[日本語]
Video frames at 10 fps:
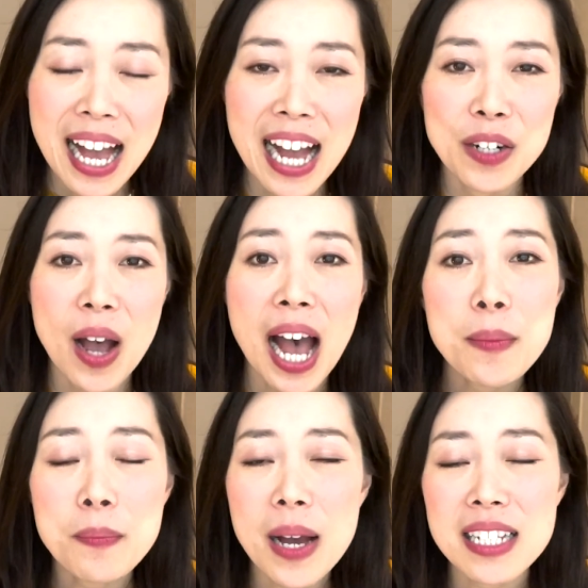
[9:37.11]
あの
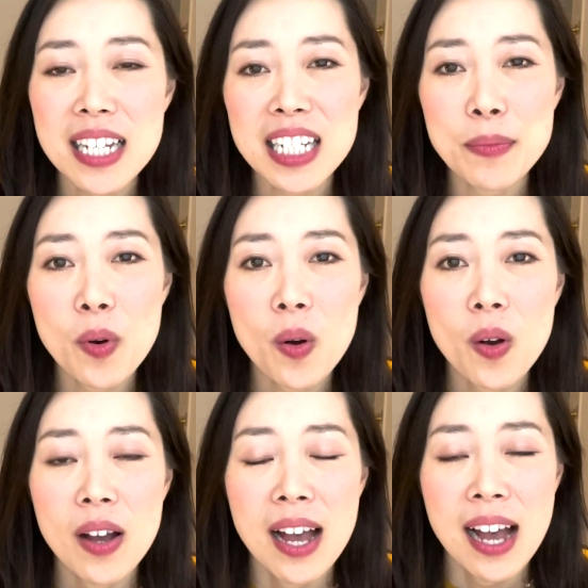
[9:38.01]
販売先
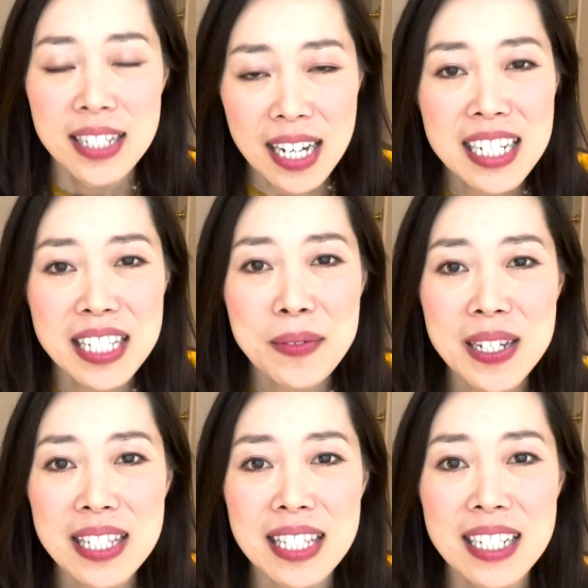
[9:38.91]
も探して
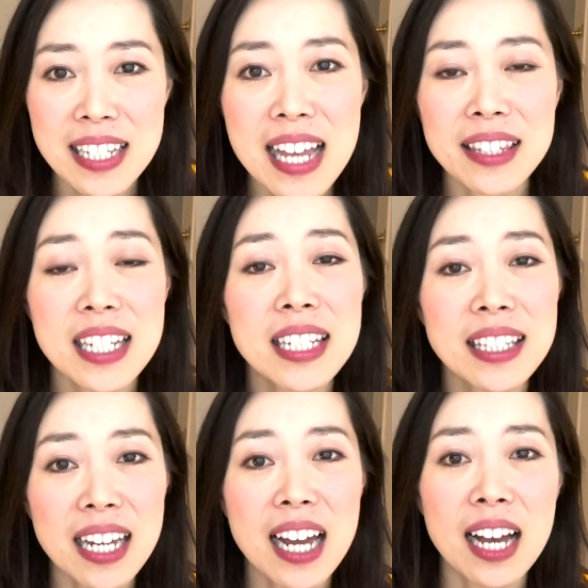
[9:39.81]
ますねでき
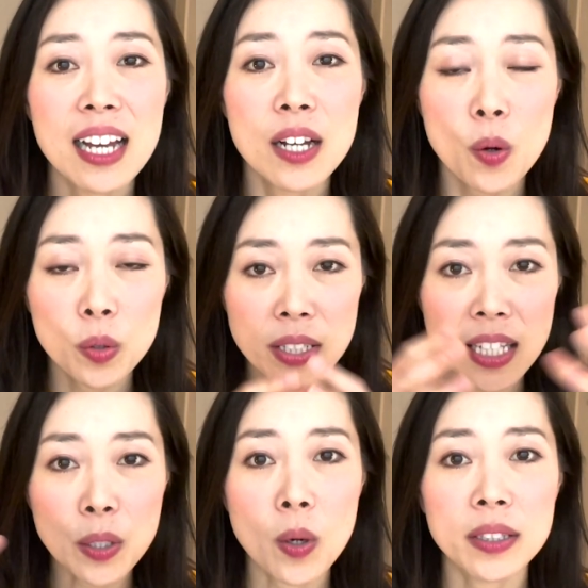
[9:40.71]
たらこのき
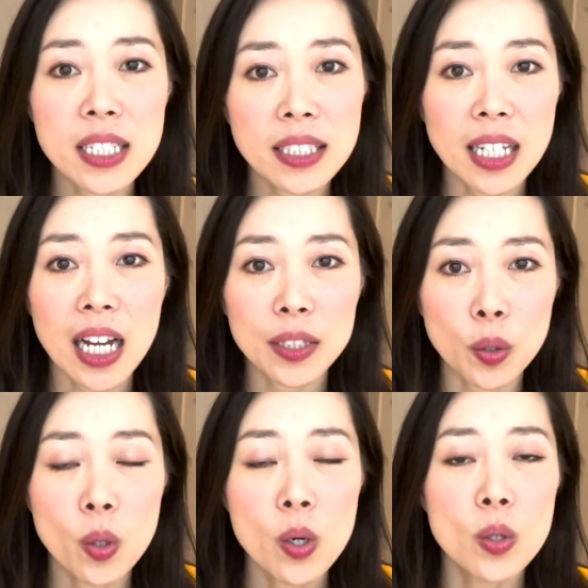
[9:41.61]
な粉ができた
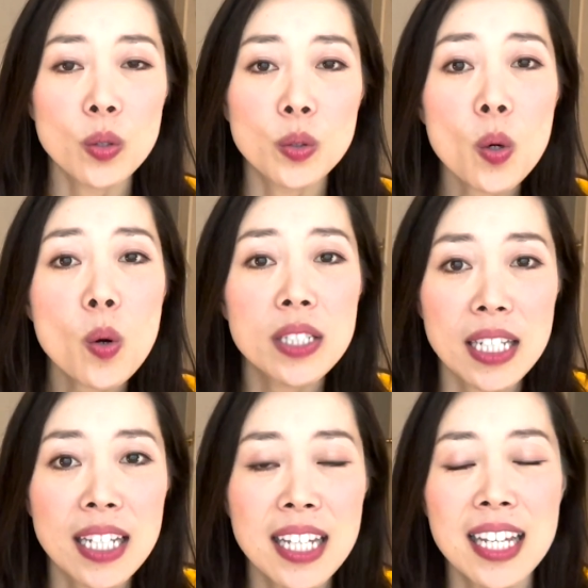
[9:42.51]
後どこ
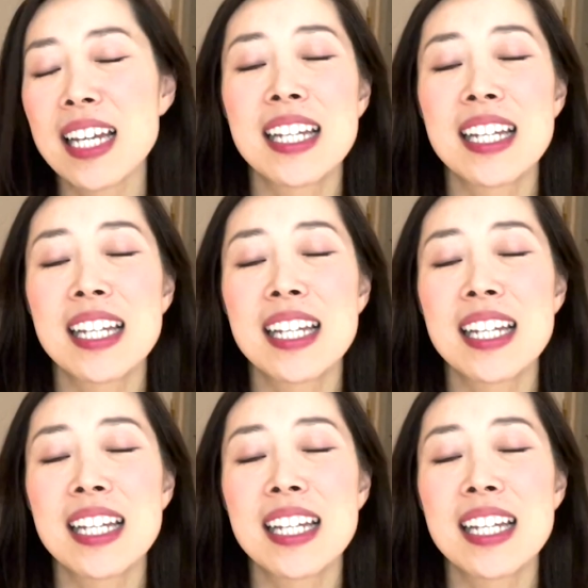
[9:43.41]
に